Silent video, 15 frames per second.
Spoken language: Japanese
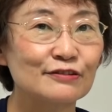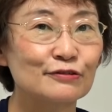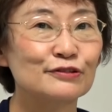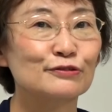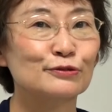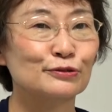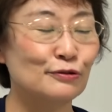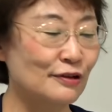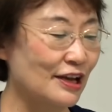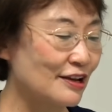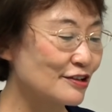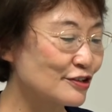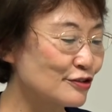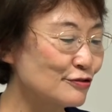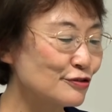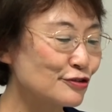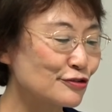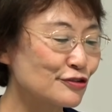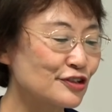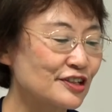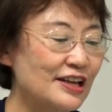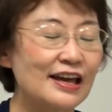ということで集
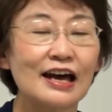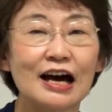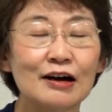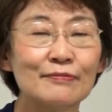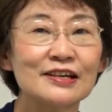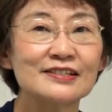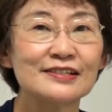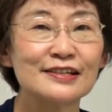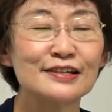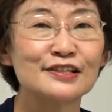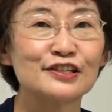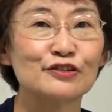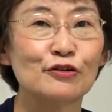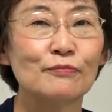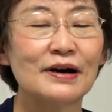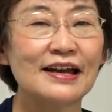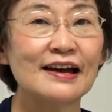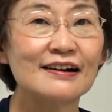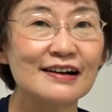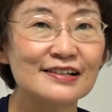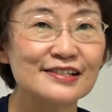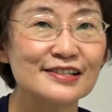中して安倍政治のま
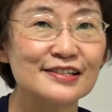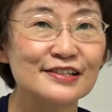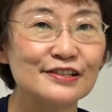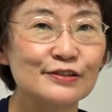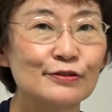やかし